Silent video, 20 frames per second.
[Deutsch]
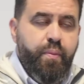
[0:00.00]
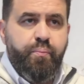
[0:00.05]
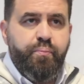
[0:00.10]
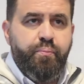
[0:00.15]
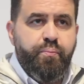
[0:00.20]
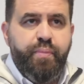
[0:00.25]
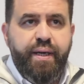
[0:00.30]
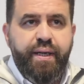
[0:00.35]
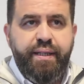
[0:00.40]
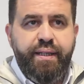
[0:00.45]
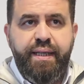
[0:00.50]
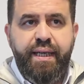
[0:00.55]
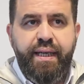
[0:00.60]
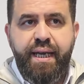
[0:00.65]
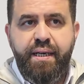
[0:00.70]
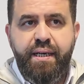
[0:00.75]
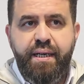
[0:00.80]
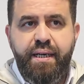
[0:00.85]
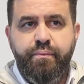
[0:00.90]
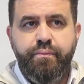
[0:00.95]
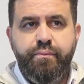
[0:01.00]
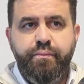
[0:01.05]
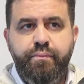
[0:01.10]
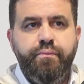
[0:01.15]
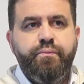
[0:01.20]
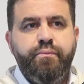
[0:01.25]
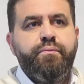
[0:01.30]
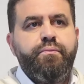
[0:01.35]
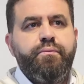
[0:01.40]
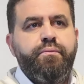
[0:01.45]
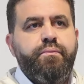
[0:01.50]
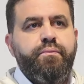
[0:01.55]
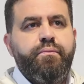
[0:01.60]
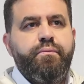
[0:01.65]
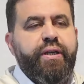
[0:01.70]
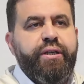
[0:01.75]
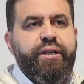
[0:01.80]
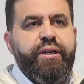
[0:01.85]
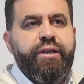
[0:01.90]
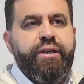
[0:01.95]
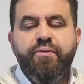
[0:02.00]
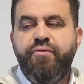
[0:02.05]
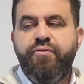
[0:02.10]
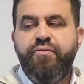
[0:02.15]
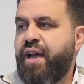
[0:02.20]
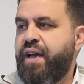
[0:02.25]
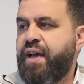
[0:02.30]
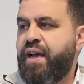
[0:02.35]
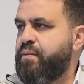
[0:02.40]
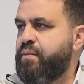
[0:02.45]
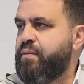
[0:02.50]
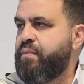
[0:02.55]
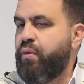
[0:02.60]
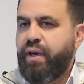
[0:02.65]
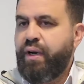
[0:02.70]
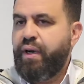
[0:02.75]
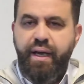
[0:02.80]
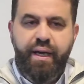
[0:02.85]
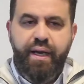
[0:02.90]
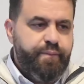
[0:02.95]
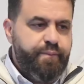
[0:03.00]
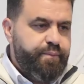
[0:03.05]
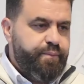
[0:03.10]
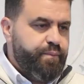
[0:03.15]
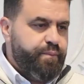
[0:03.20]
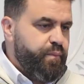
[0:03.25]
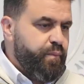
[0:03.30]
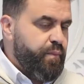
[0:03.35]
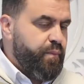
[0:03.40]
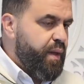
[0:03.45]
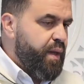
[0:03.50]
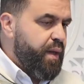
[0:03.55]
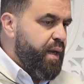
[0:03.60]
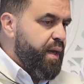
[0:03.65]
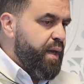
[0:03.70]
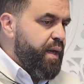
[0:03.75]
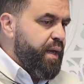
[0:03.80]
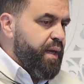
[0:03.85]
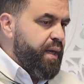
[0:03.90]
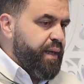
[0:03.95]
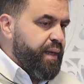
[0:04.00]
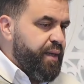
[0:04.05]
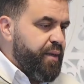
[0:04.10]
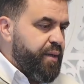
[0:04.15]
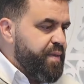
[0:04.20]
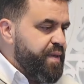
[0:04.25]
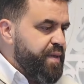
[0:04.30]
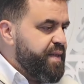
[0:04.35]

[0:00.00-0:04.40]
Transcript: Bei jedem, bei jedem Vers im Koran gibt